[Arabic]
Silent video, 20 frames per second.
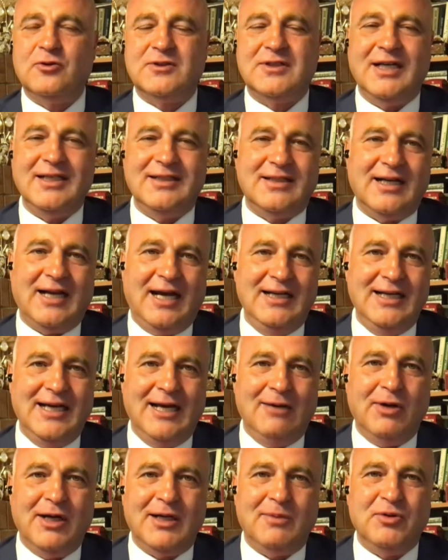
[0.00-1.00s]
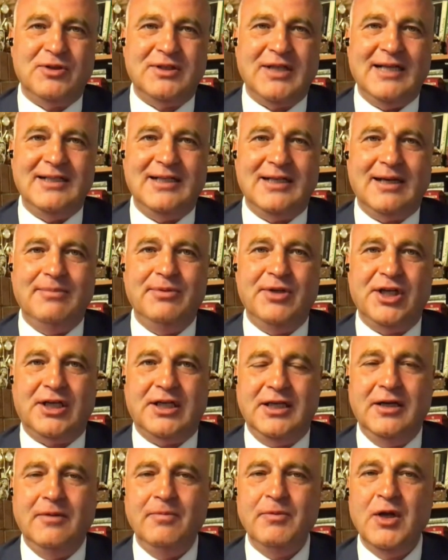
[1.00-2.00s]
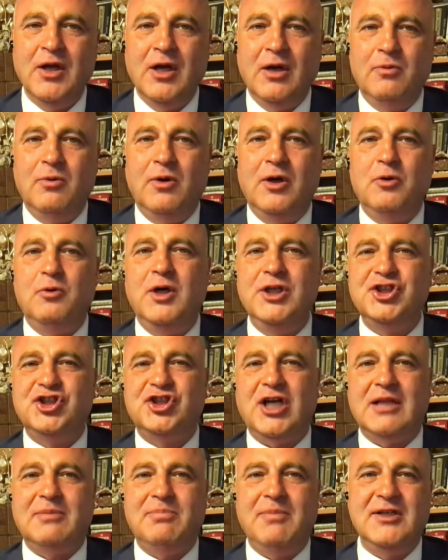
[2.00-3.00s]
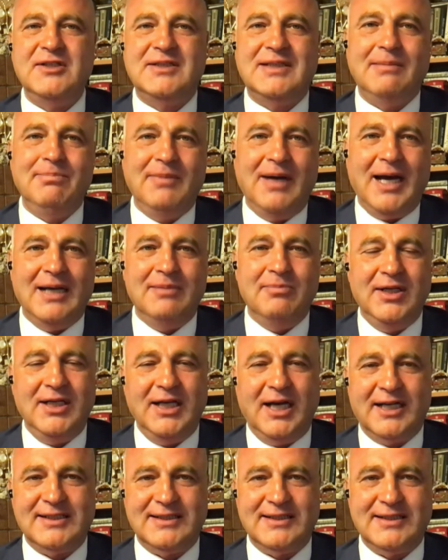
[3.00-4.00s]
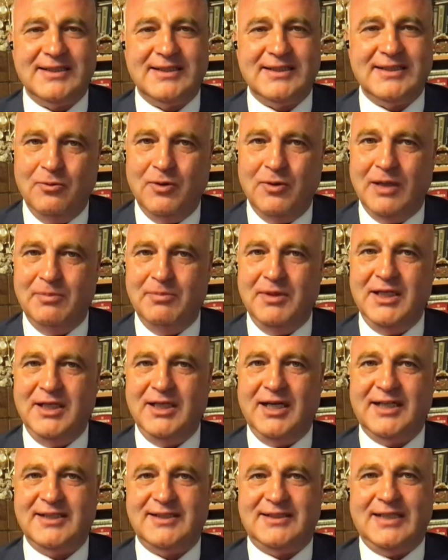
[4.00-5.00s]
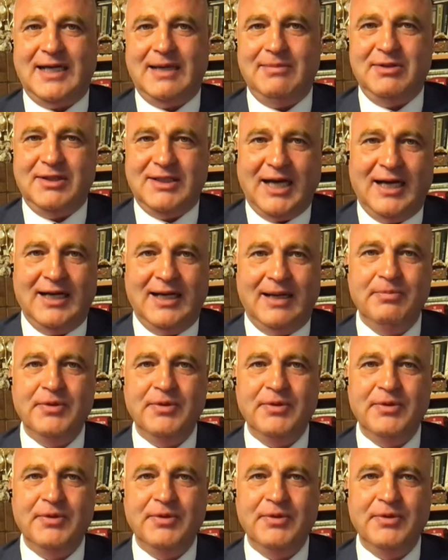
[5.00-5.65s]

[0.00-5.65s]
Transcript: آه، تسيطر عليها الولايات المتحده الامريكيه وانشئت ما يسمى المليار الذهبي، ما هو المليار الذهبي؟